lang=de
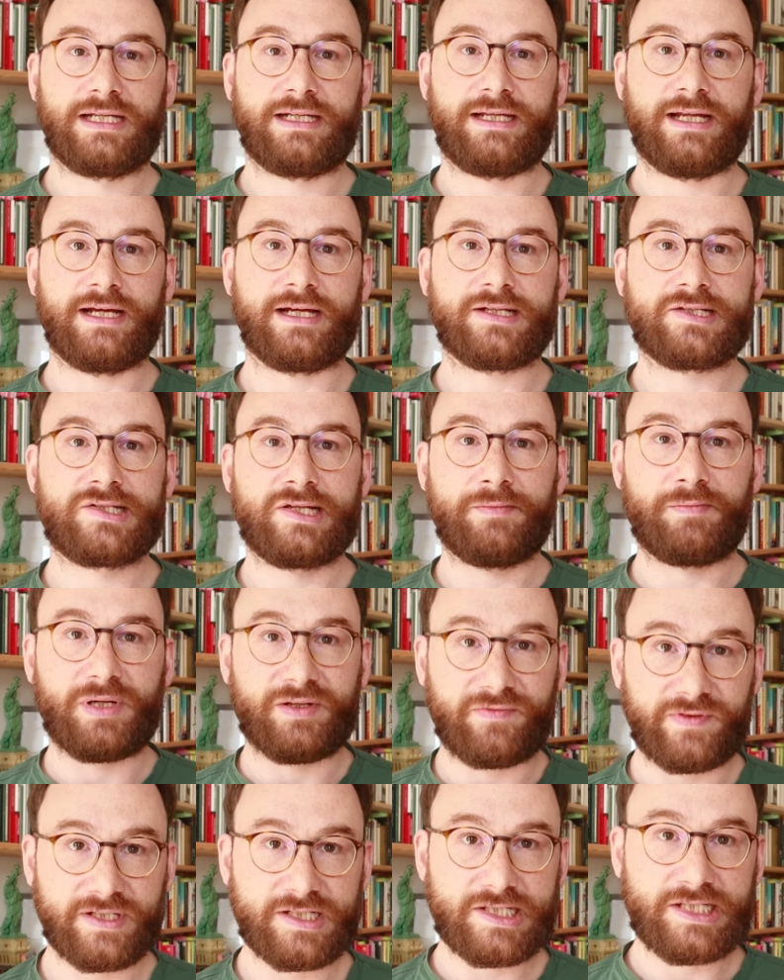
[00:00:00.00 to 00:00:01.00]
der
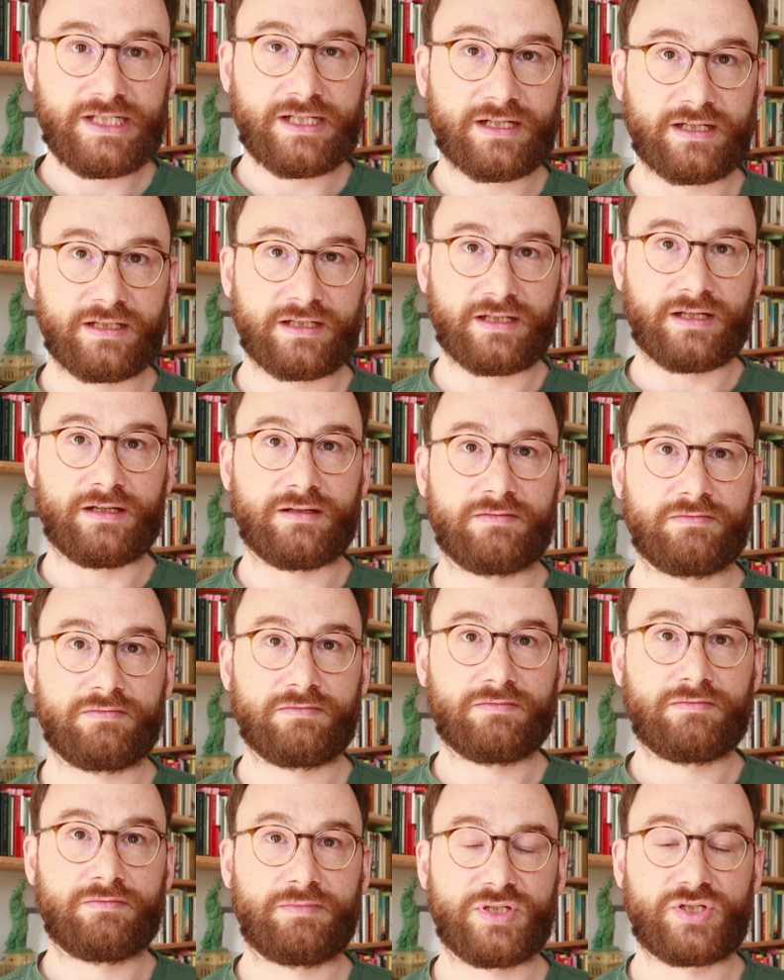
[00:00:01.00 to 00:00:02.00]

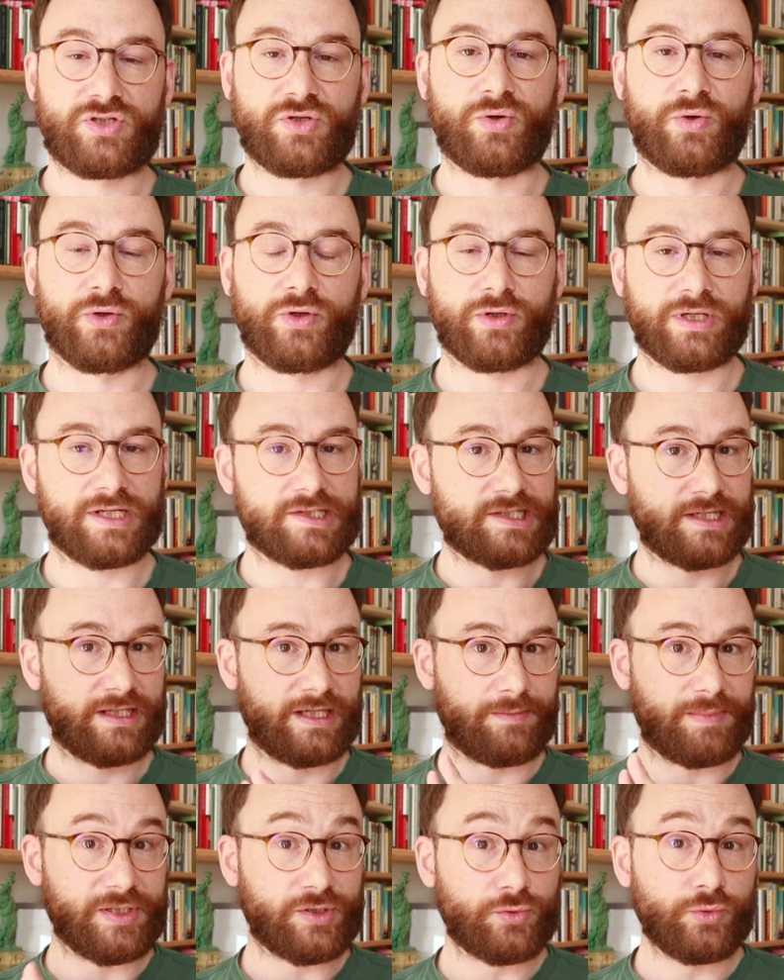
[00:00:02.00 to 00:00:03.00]
simplifizierenden Betonung des
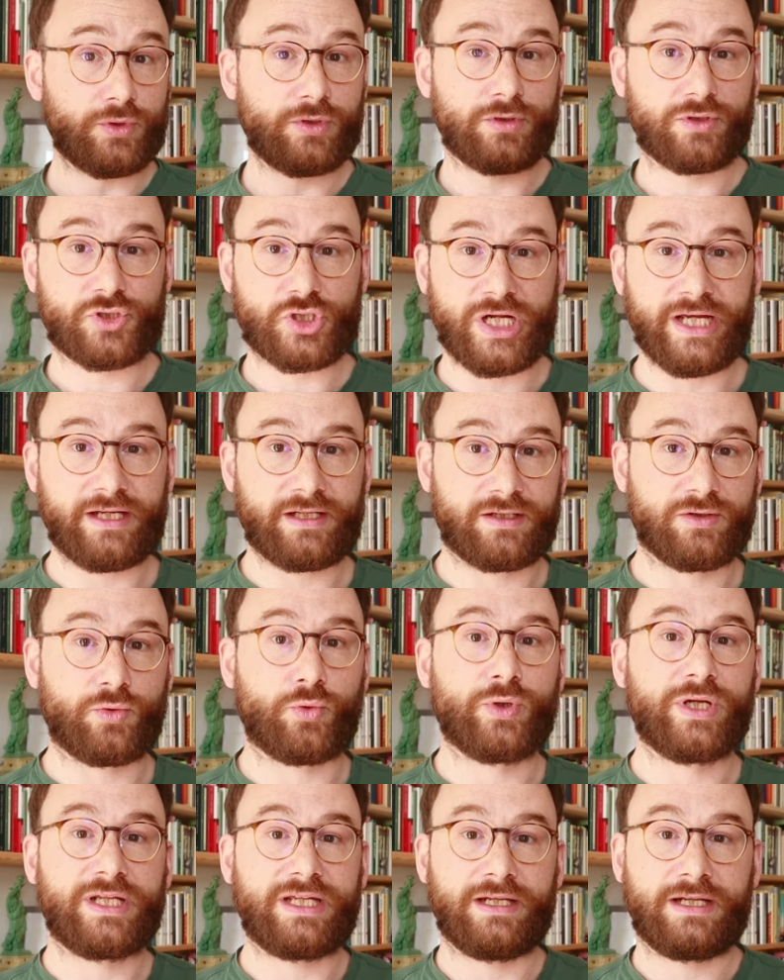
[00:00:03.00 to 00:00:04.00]
angeblich Guten und Schlechten
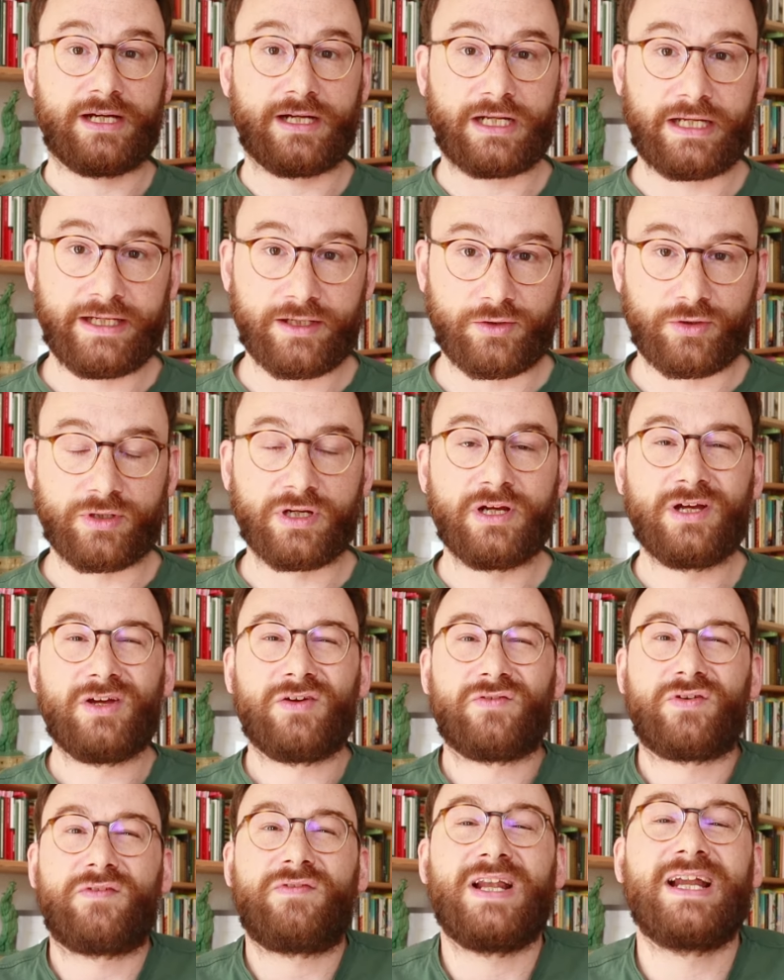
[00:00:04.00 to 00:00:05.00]
ohne jede Erklärung
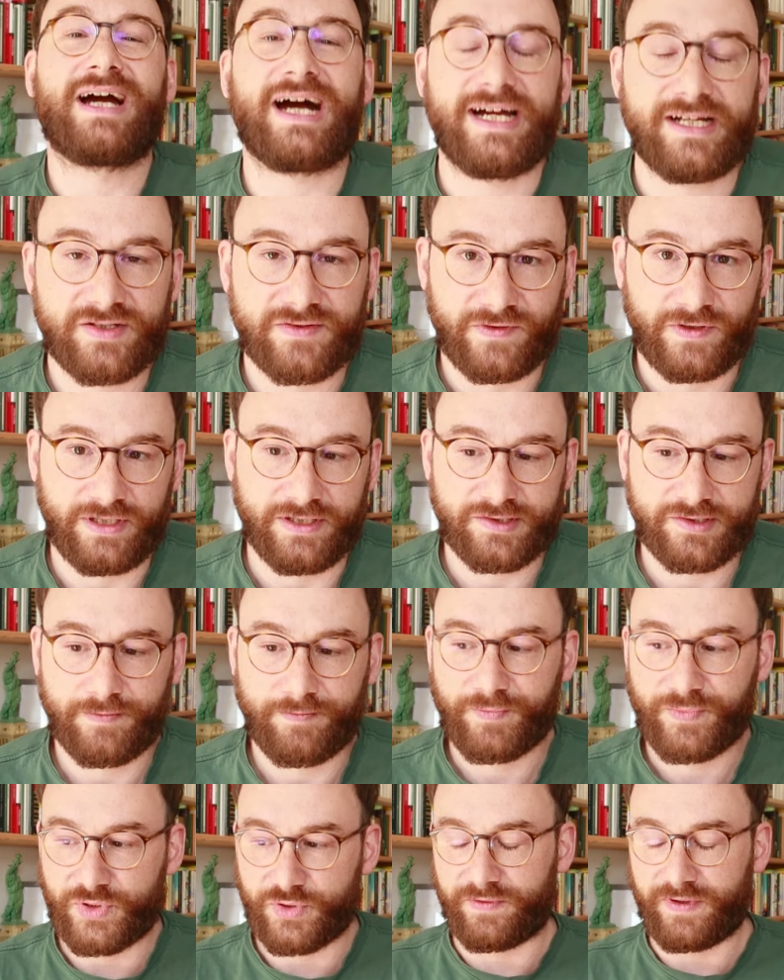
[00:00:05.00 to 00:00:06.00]
für viele reizvoll ist.
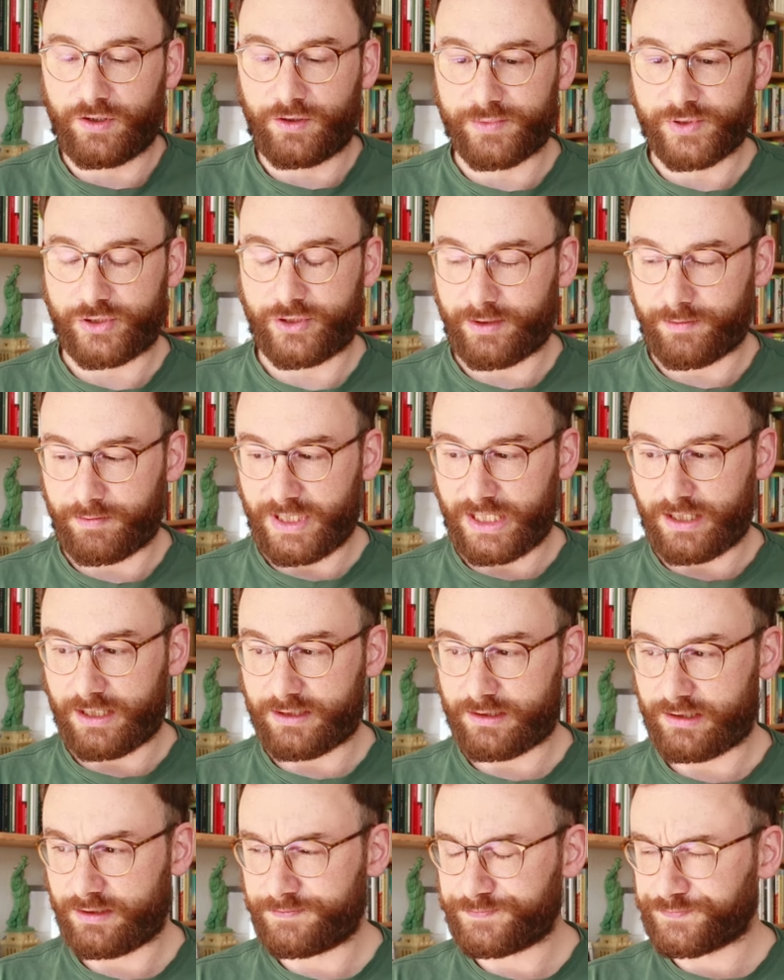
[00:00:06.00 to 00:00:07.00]
So, warum stört mich das?